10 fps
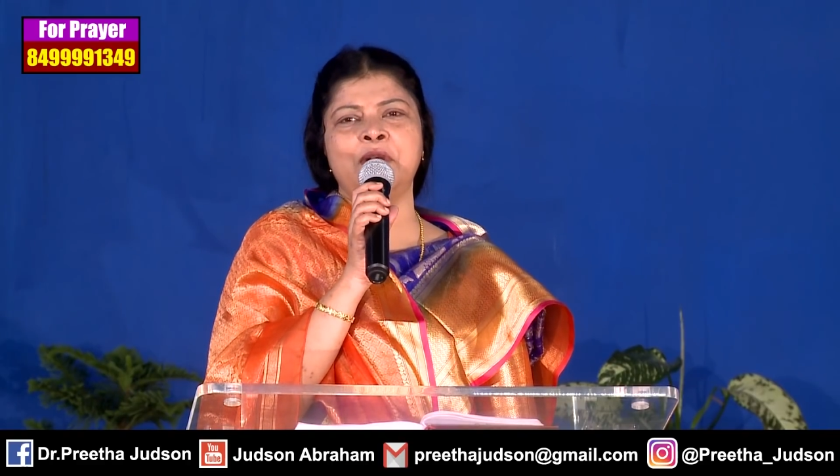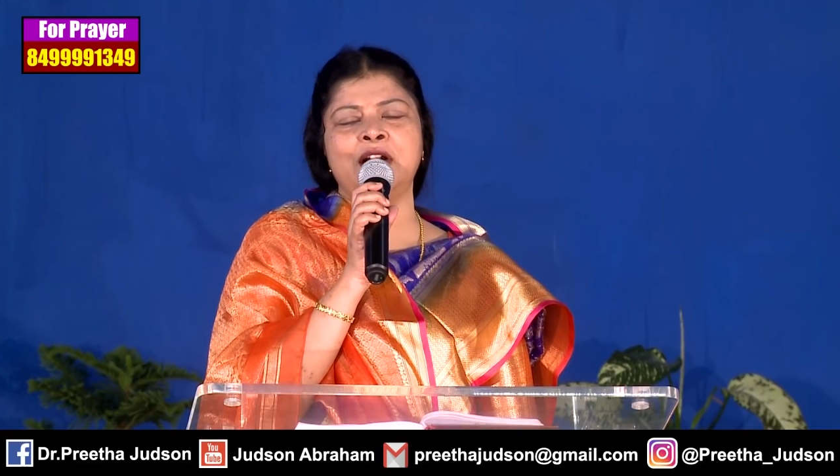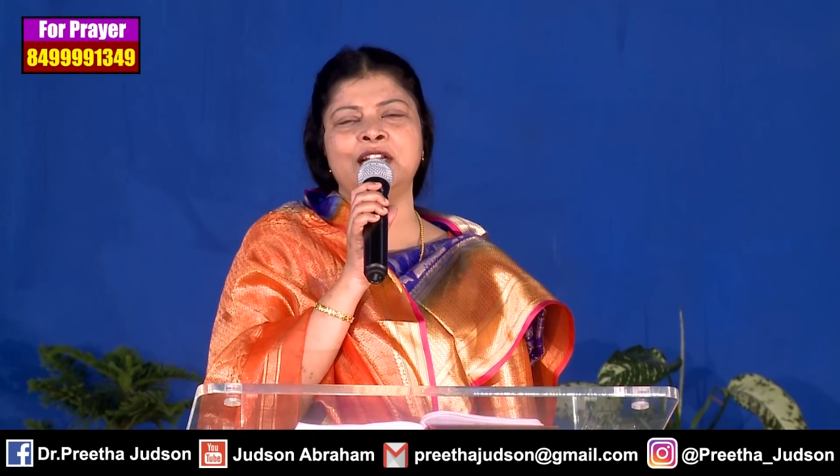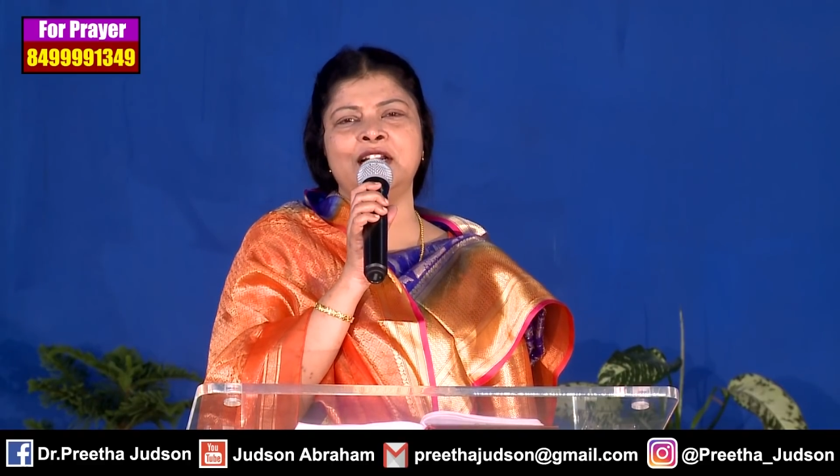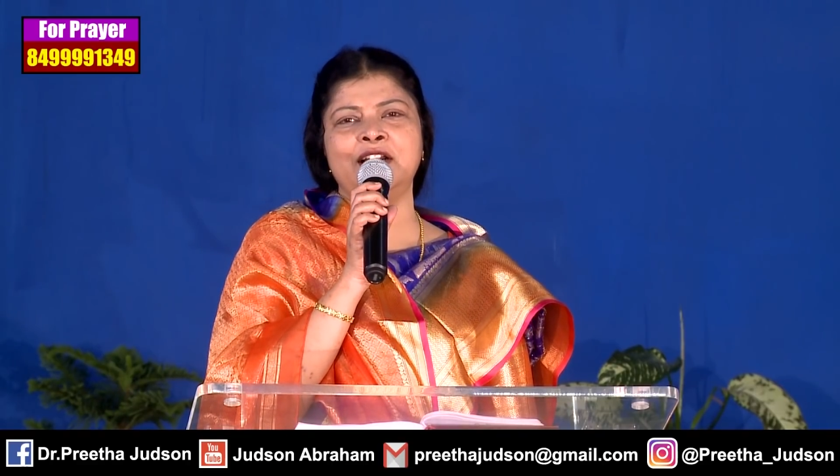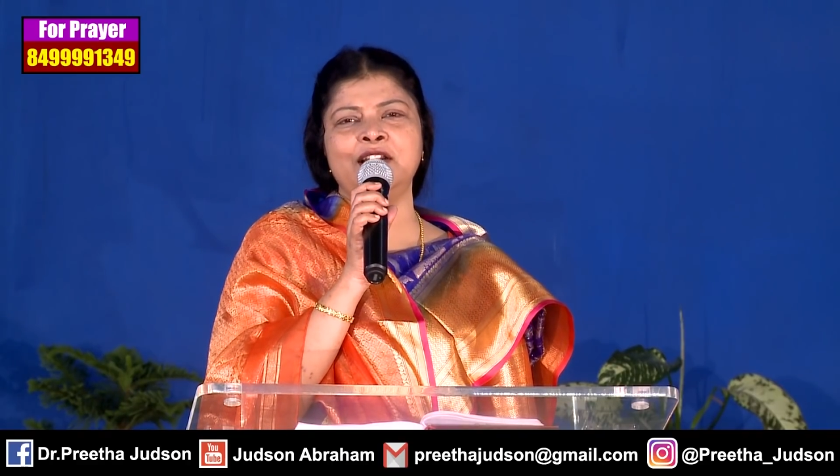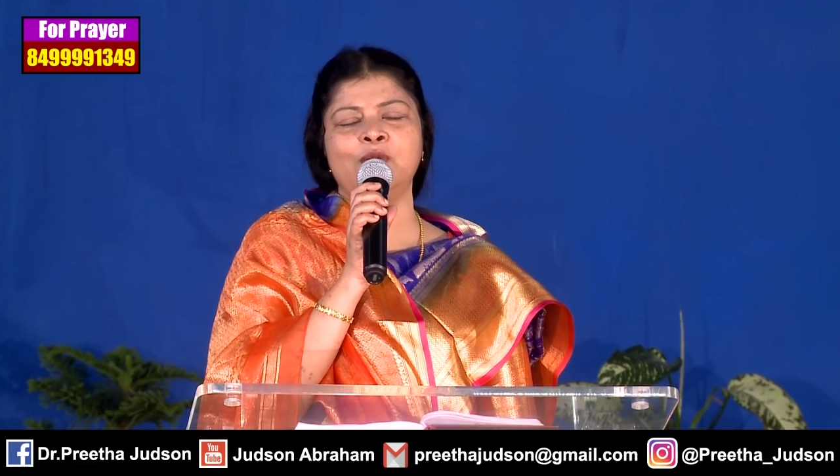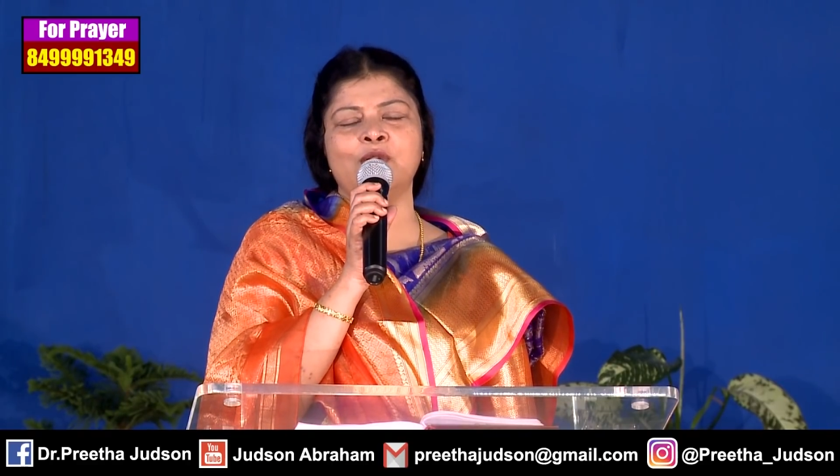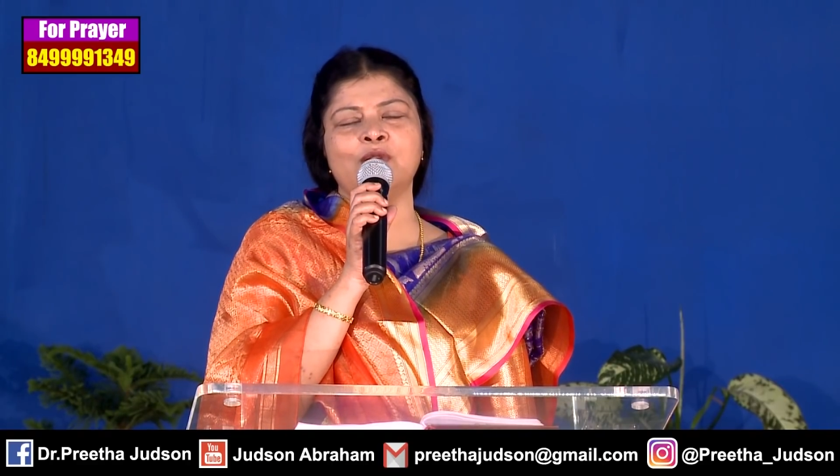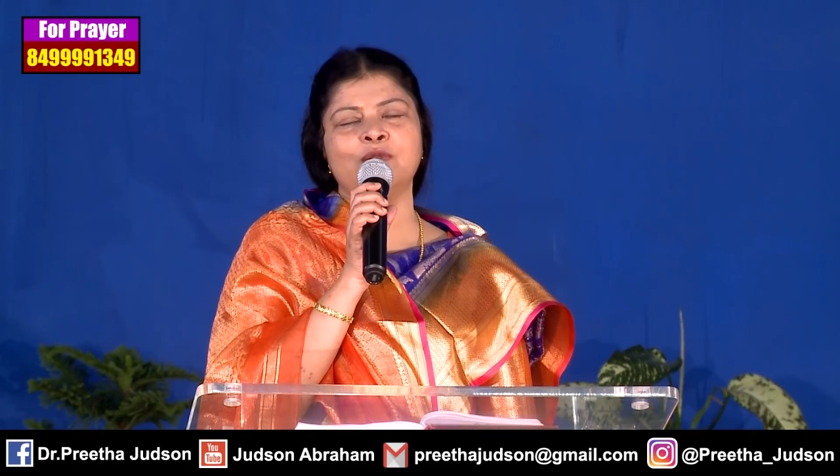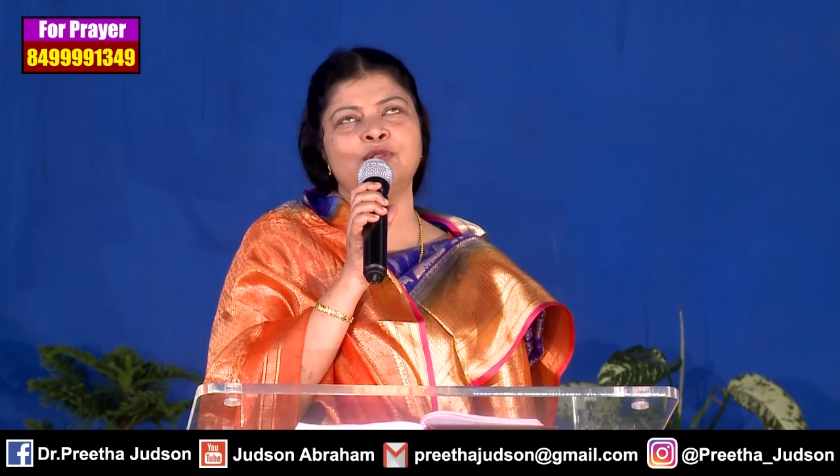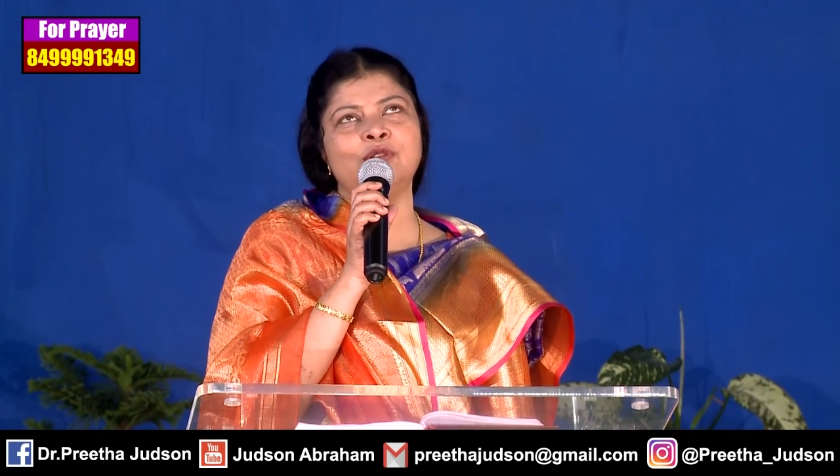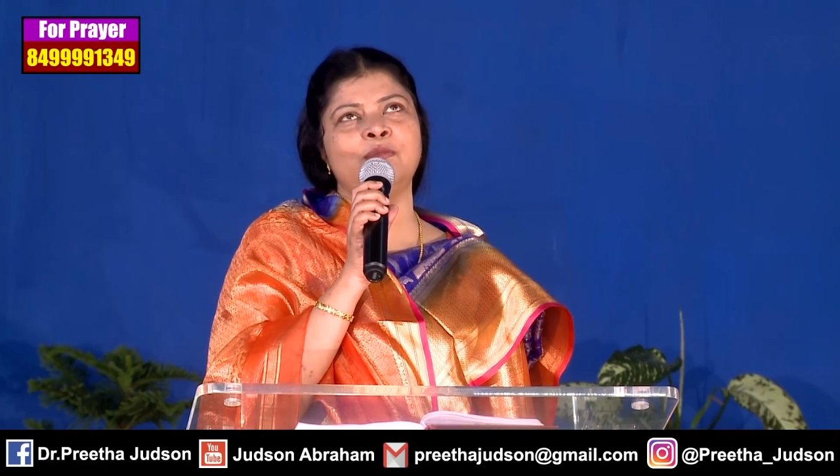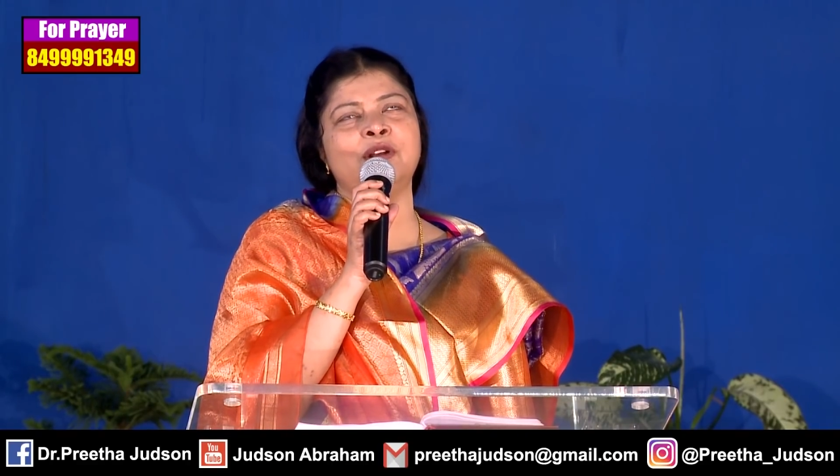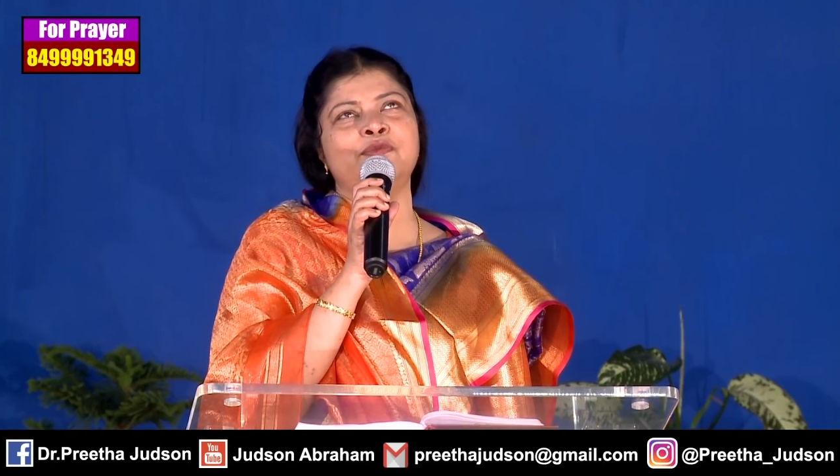మాటలన్నీ ఒక
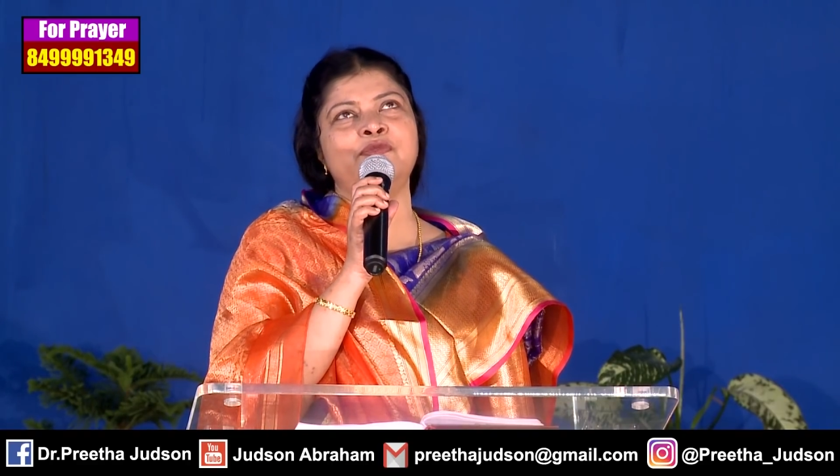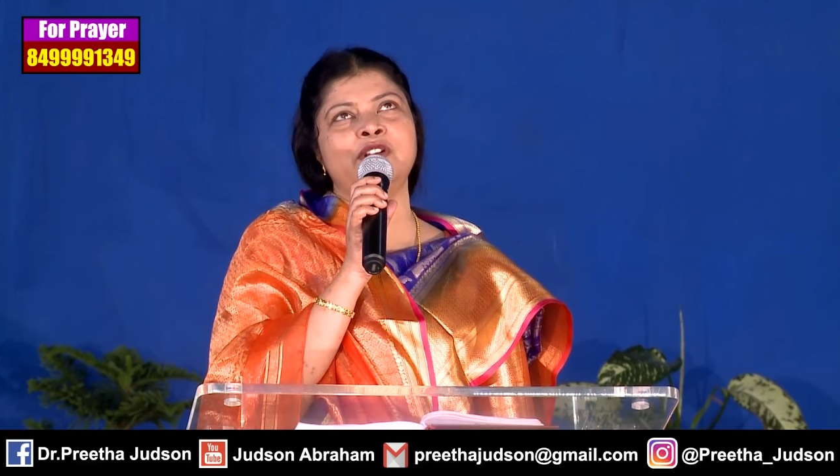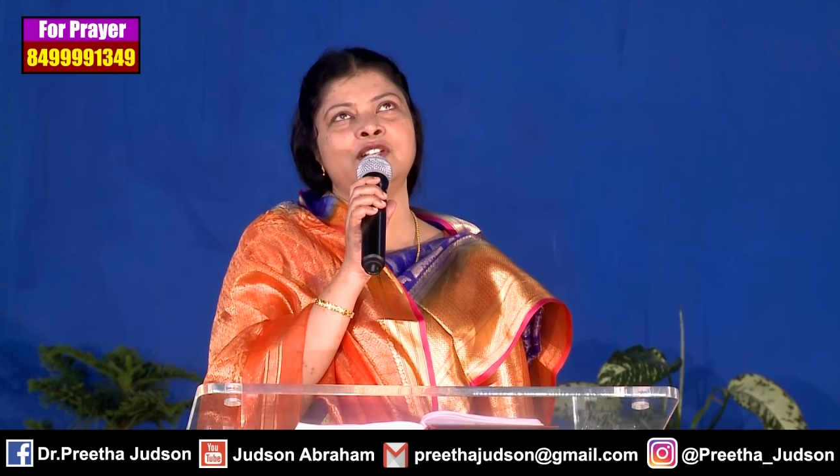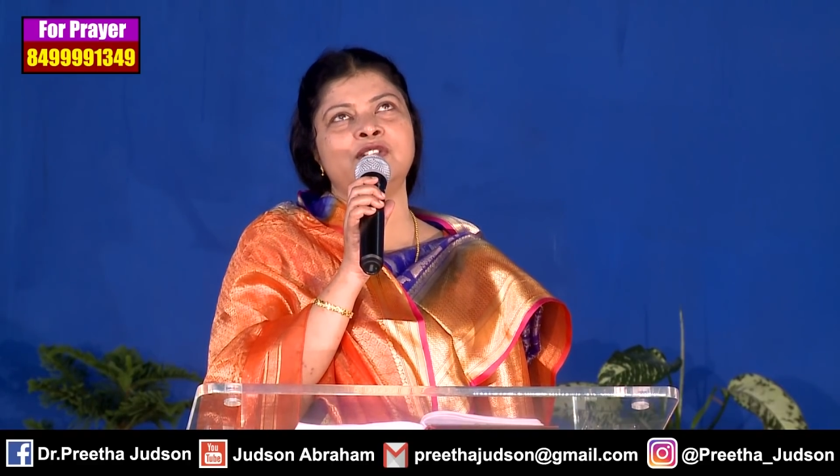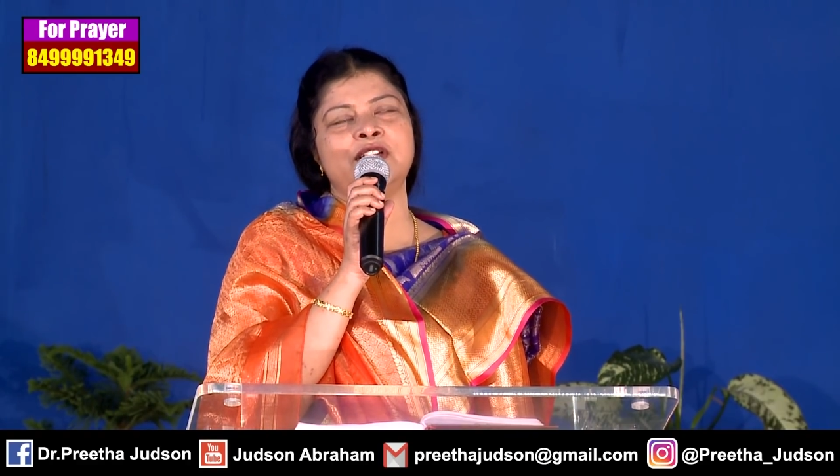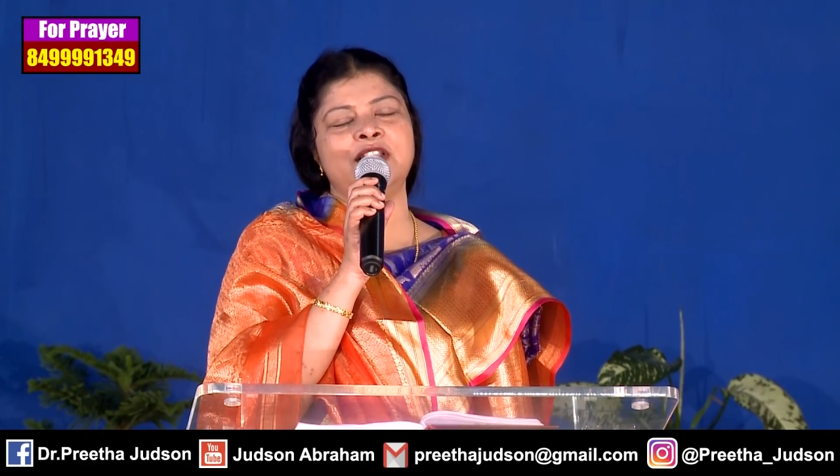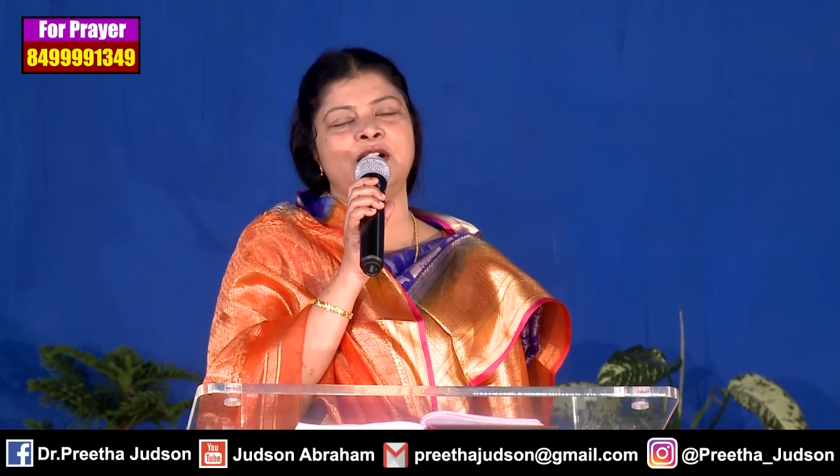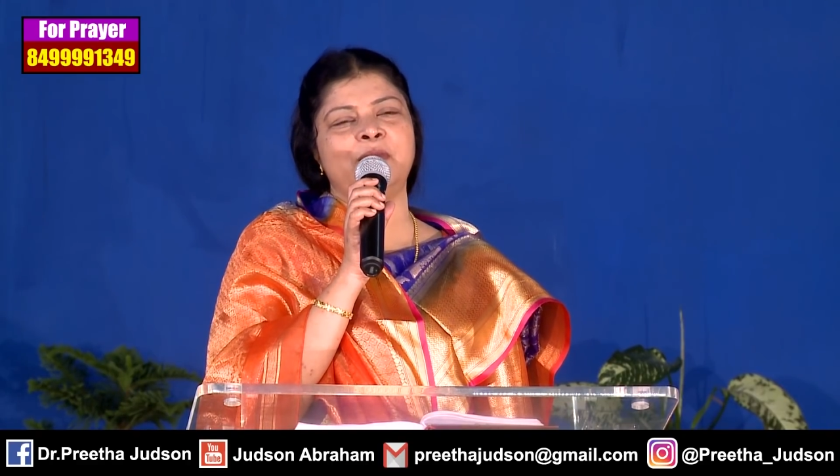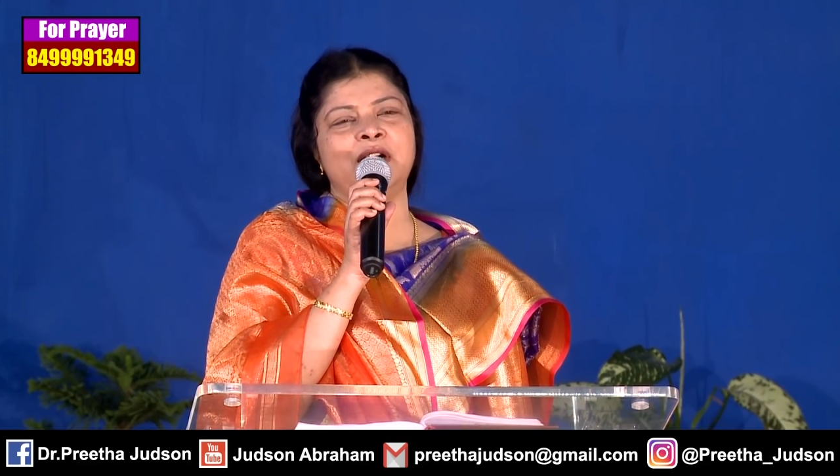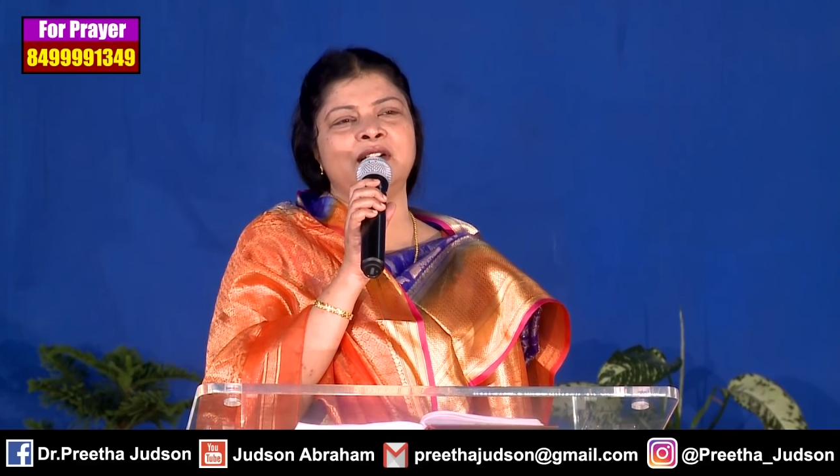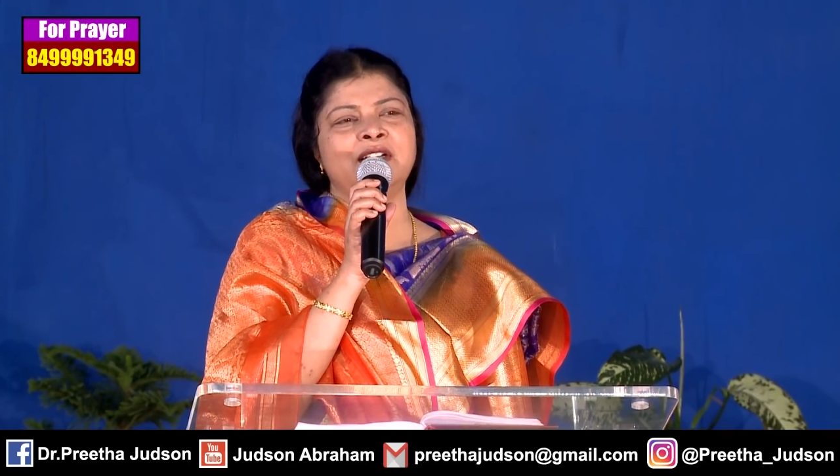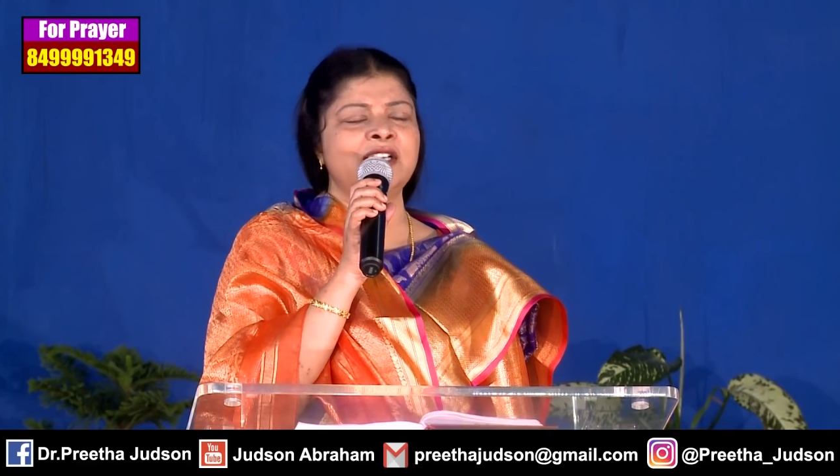రోజులో మనం ఫినిష్ చేద్దామా